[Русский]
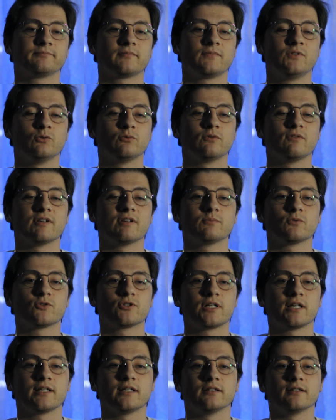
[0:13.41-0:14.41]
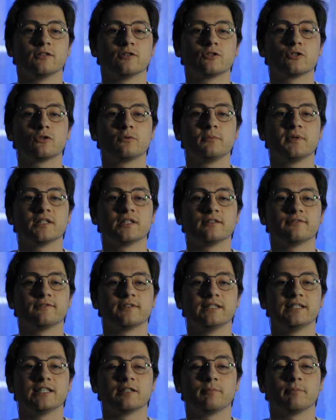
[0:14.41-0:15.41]
ну, возможно, каких-то инструментов
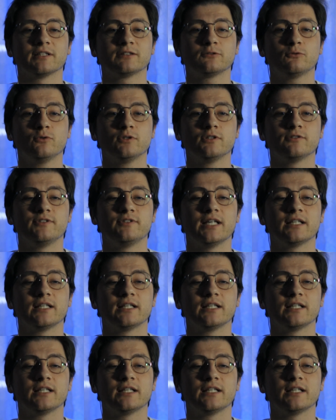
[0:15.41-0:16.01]
и иных подходов.